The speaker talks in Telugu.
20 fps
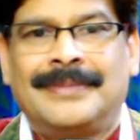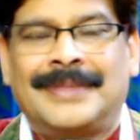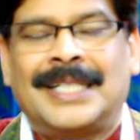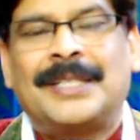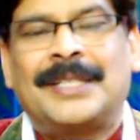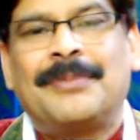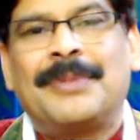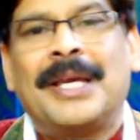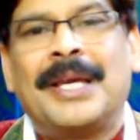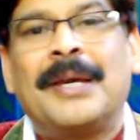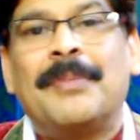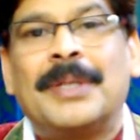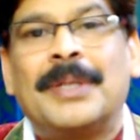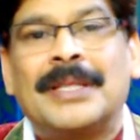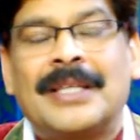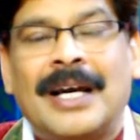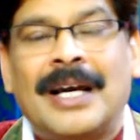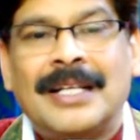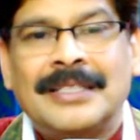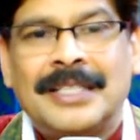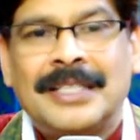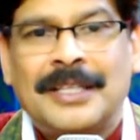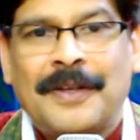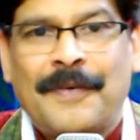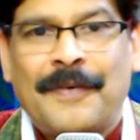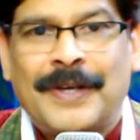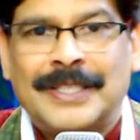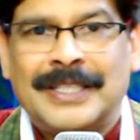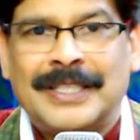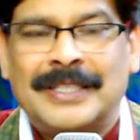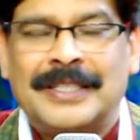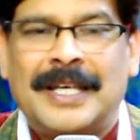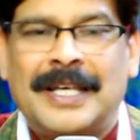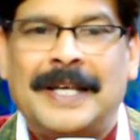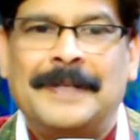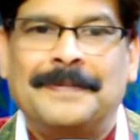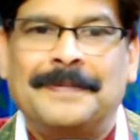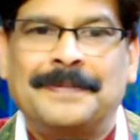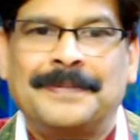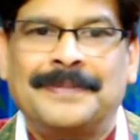శతం హేమంతాన్ శతం
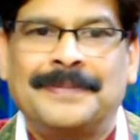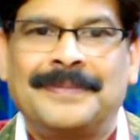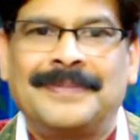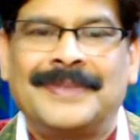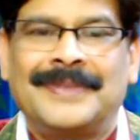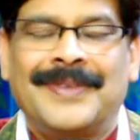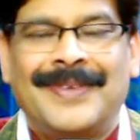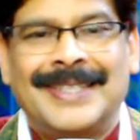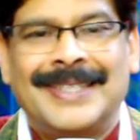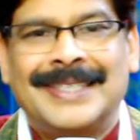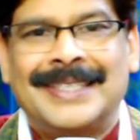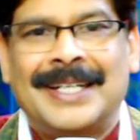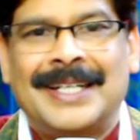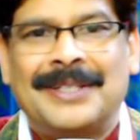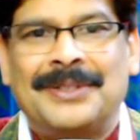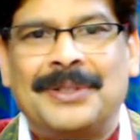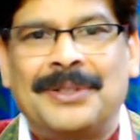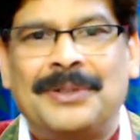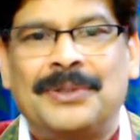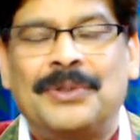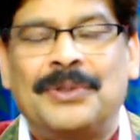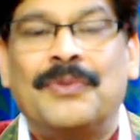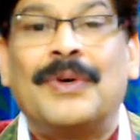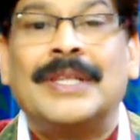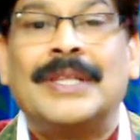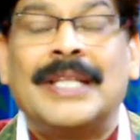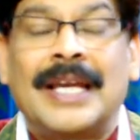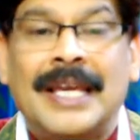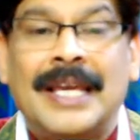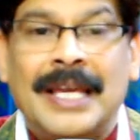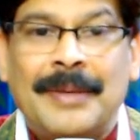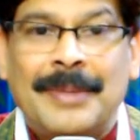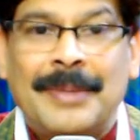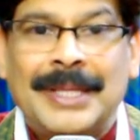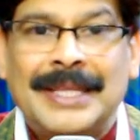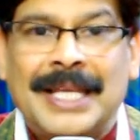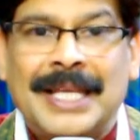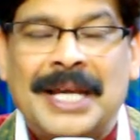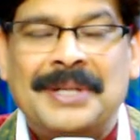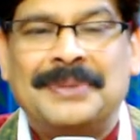వసంతాన్ వంద శరత్తులు వంద
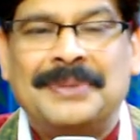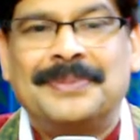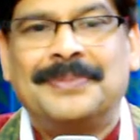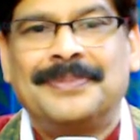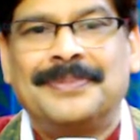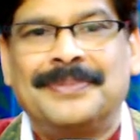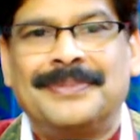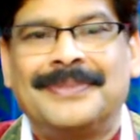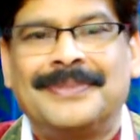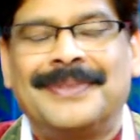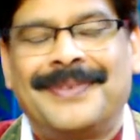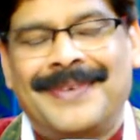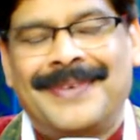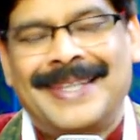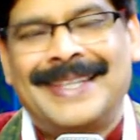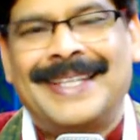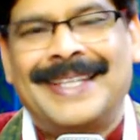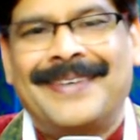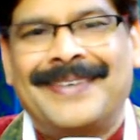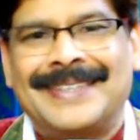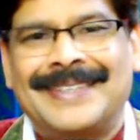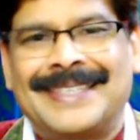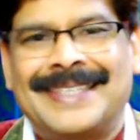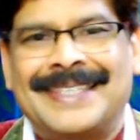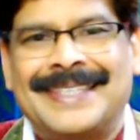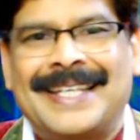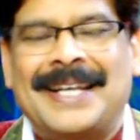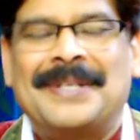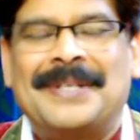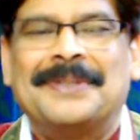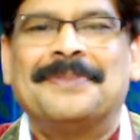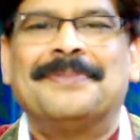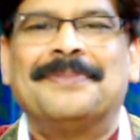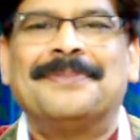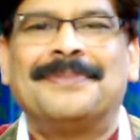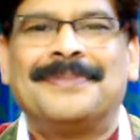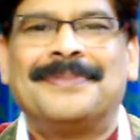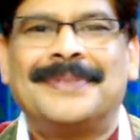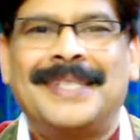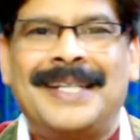హేమంతాలు వంద వసంతాలు
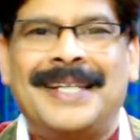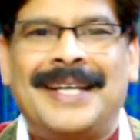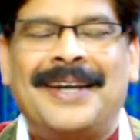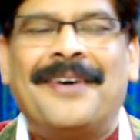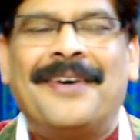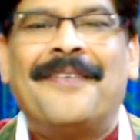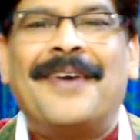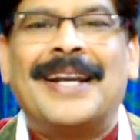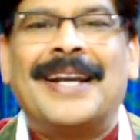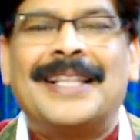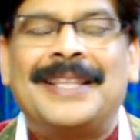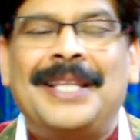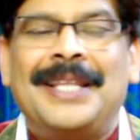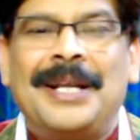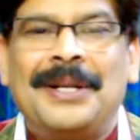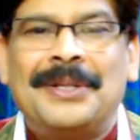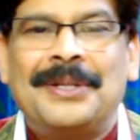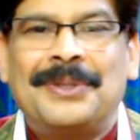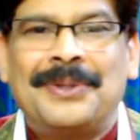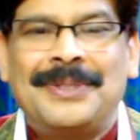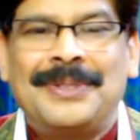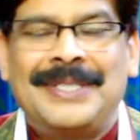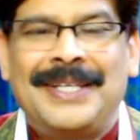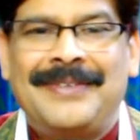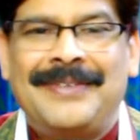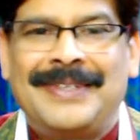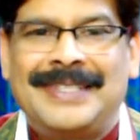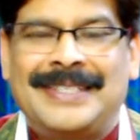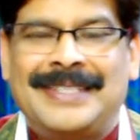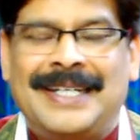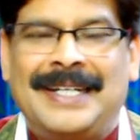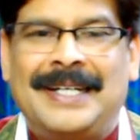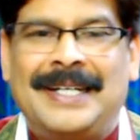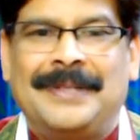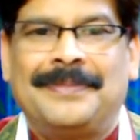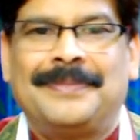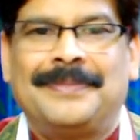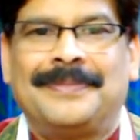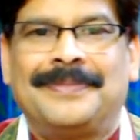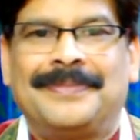వర్ధిల్లుతూ
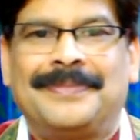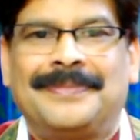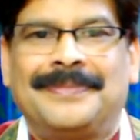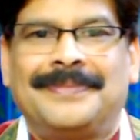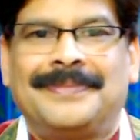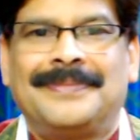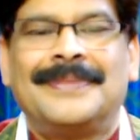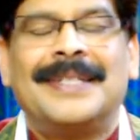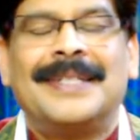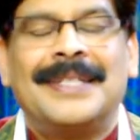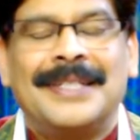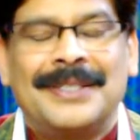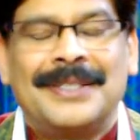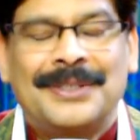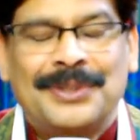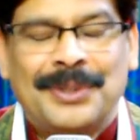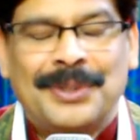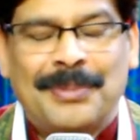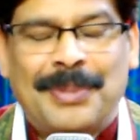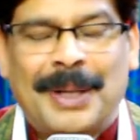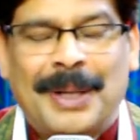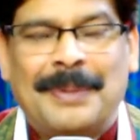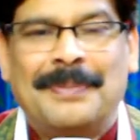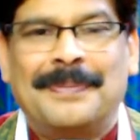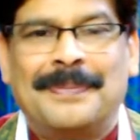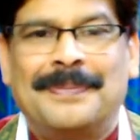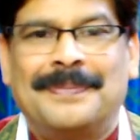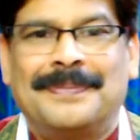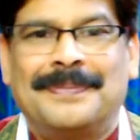జీవించండి శుభం